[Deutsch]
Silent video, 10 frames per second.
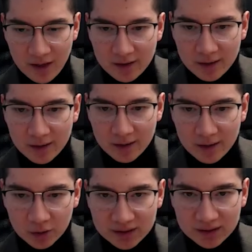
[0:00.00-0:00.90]
wenn man so ein
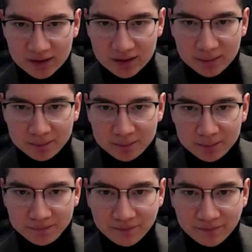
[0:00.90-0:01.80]
bisschen, ähm,
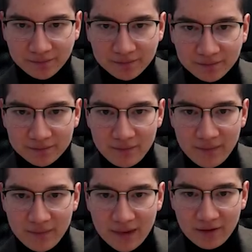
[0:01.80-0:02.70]

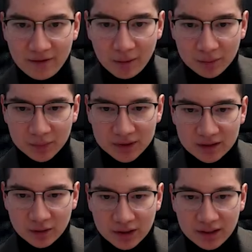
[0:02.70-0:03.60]
wenn man so ein bisschen
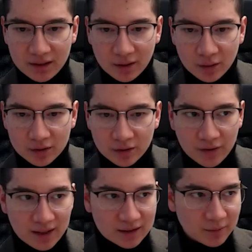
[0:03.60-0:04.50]
so den Hintergrund so
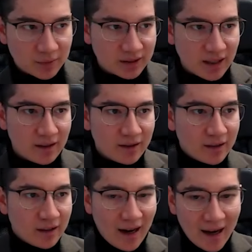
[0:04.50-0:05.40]
weiß, ein bisschen
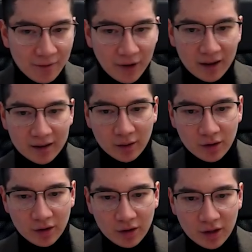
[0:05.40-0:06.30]
einfacher
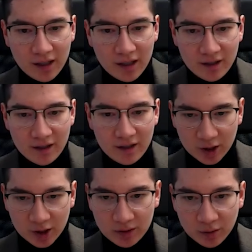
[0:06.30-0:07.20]
noch, weil zum
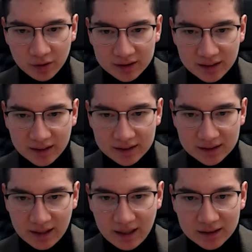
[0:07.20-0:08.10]
Beispiel hier unten ist ja jetzt
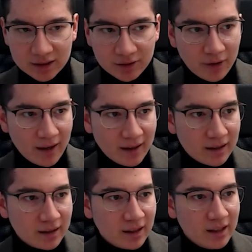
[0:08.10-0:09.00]
alles
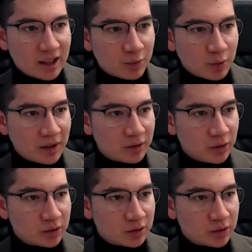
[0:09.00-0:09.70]
frei. Das muss man natürlich